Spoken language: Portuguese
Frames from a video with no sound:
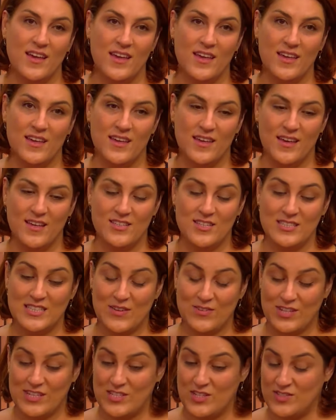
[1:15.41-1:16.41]
E a gente
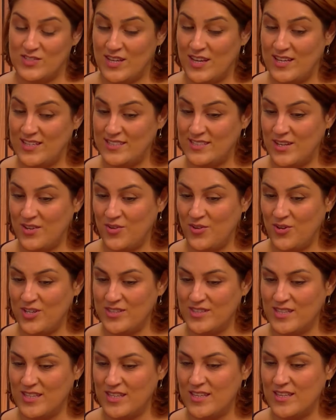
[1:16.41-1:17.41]
teve essa, a essa
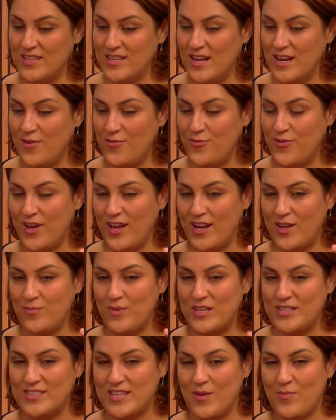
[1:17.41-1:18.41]
nota em que ele fala
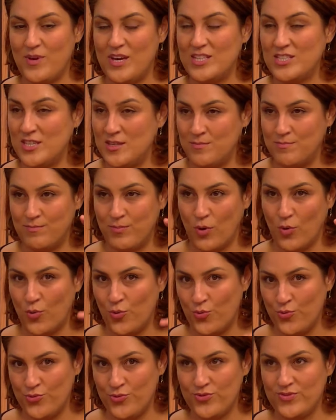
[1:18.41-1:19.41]
basicamente em
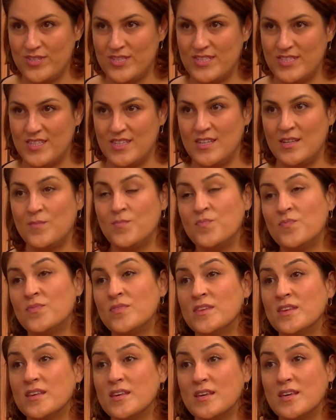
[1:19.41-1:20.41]
pontos, assim,
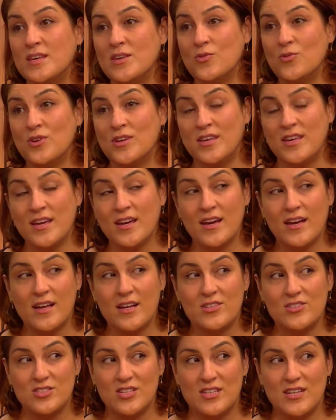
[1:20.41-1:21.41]
que o que a
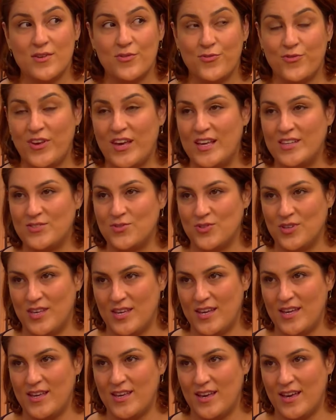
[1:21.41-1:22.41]
Cristina fez, o
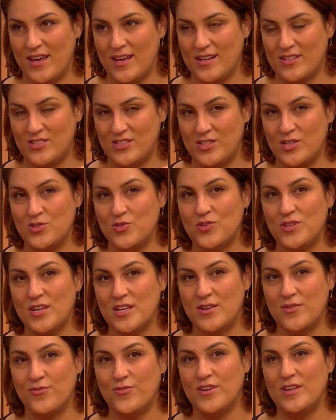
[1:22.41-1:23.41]
que é, a Cristina
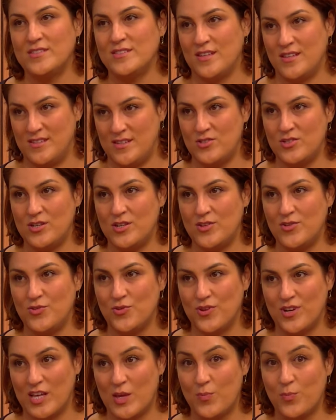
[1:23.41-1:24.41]
Junqueira fez, essa
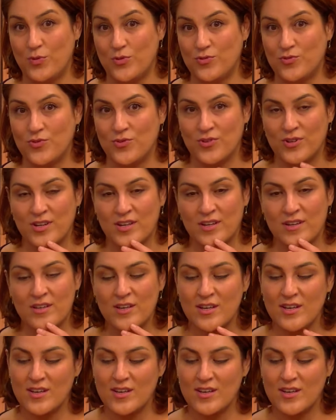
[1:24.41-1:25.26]
diretora que postou né,